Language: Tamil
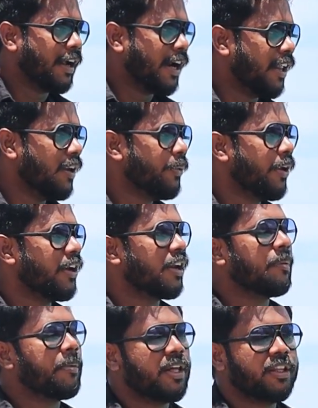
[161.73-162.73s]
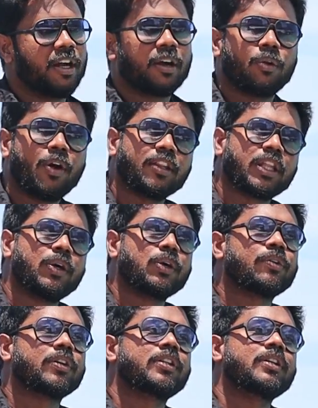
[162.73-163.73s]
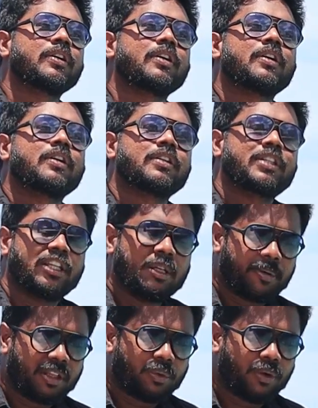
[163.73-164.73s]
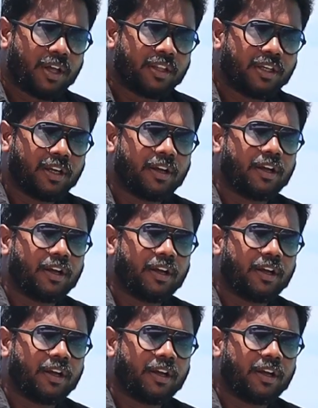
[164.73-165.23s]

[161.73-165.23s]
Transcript: கடல் உயிரினங்களை பாதுகாக்கணும் அந்த அளவுக்கு வந்து சேதப்படுத்தக்கூடாது